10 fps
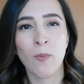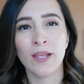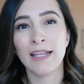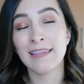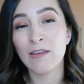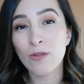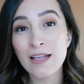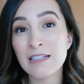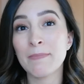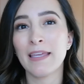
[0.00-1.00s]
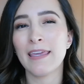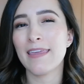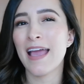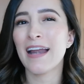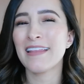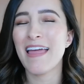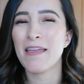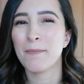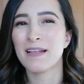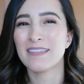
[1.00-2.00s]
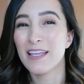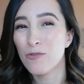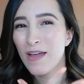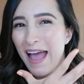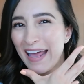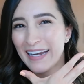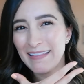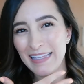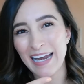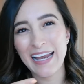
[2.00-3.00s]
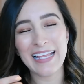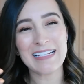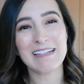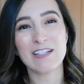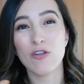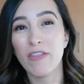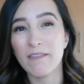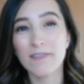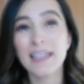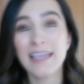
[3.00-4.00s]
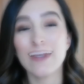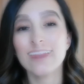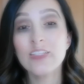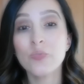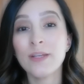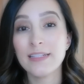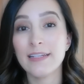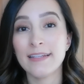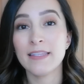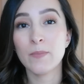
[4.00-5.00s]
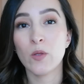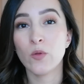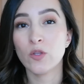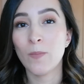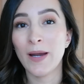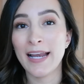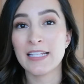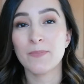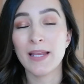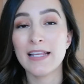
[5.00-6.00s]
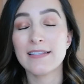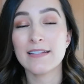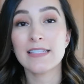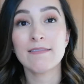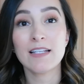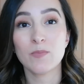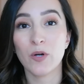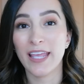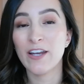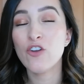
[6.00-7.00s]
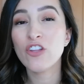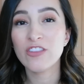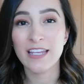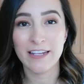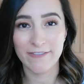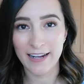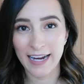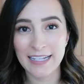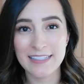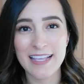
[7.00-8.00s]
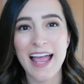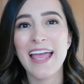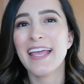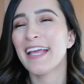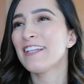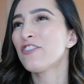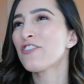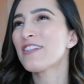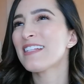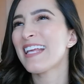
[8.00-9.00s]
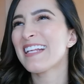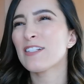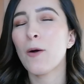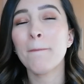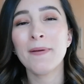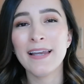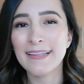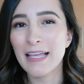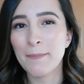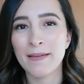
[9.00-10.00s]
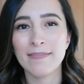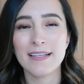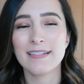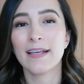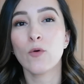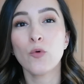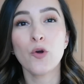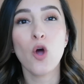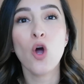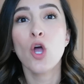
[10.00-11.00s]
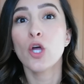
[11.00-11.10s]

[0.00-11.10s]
porque te ayuda a desmaquillar y además te ayuda a retirar el exceso de brillo. Este es un excelente producto para las pieles sensibles porque no tiene fragancia, entonces es completamente seguro,